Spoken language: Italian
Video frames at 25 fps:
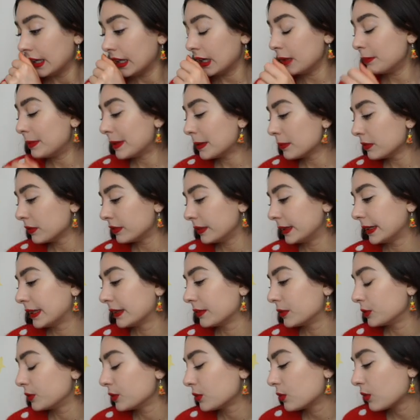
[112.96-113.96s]
Il primo film che
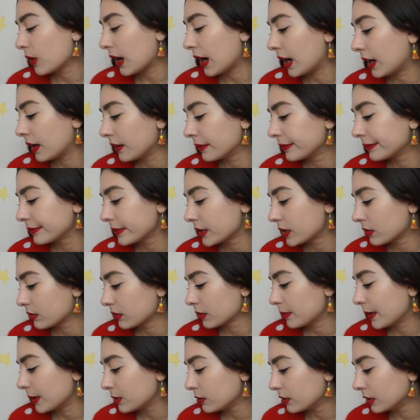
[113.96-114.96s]
vedo qua, se non
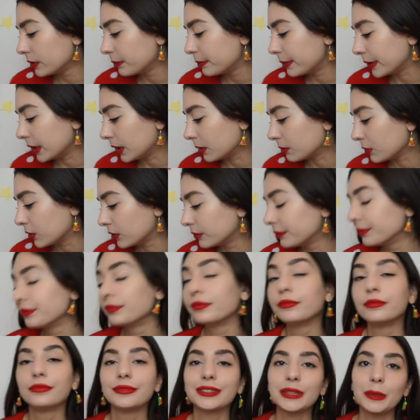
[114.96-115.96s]
sbaglio è il primo,
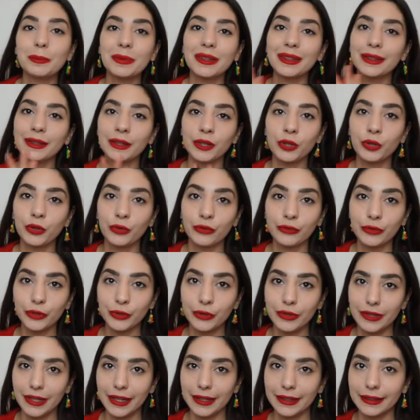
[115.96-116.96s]
sapete che io non
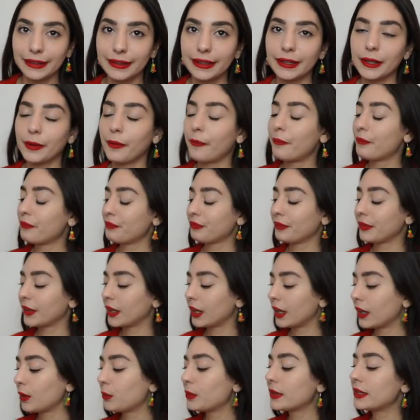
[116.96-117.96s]
vedo niente,
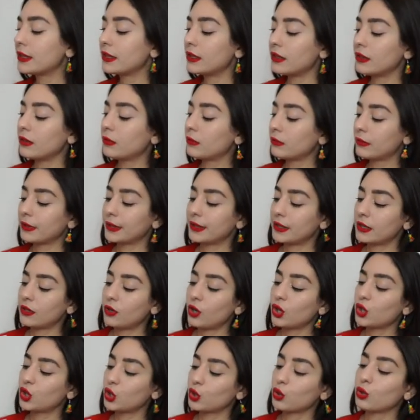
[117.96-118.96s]
e eh, questi, questi
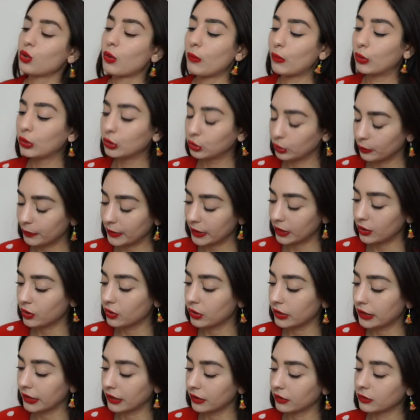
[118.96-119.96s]
cosi sono molto
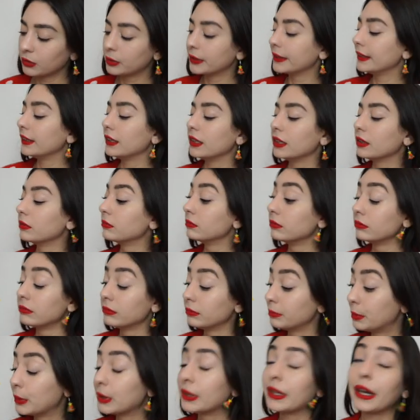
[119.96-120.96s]
piccoli, quindi
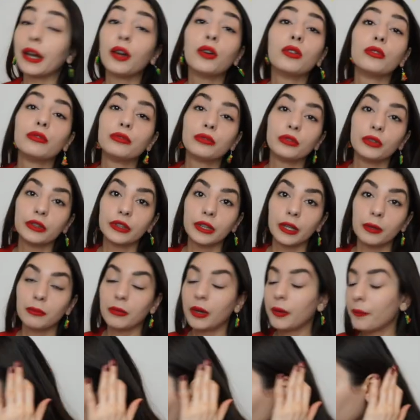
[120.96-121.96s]
potrei
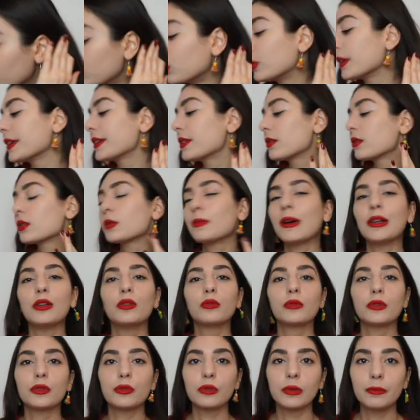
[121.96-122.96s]
confondermi. Comunque, se non
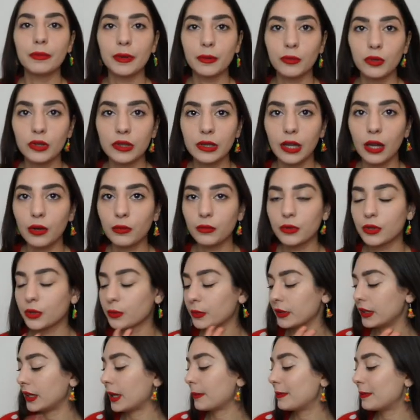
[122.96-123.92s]
sbaglio, questo è il primo Star Wars, quindi